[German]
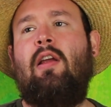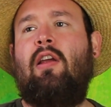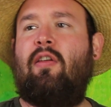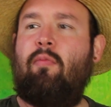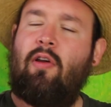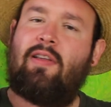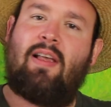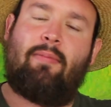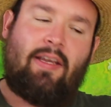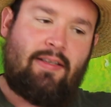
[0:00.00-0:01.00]
Ich möchte es
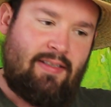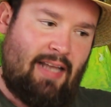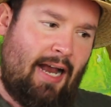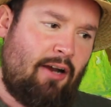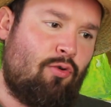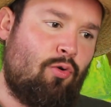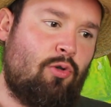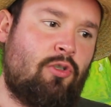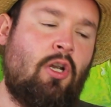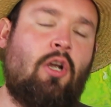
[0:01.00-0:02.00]
aber jetzt
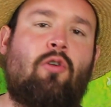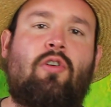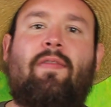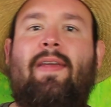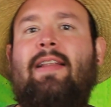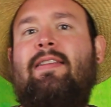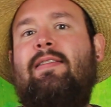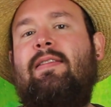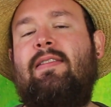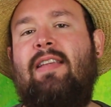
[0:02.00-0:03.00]
nachholen und ich werde
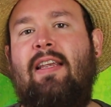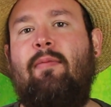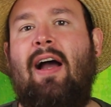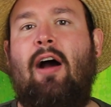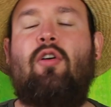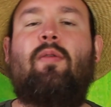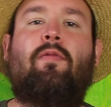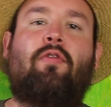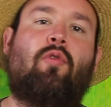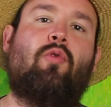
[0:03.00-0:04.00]
dieses Thema auch im
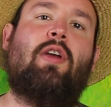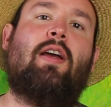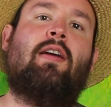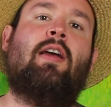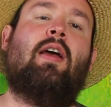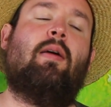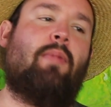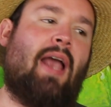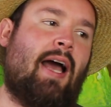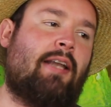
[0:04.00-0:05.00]
Frühjahr
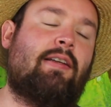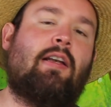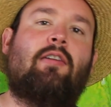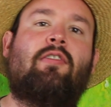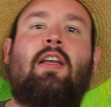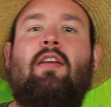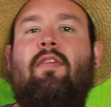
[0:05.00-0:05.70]
behandeln,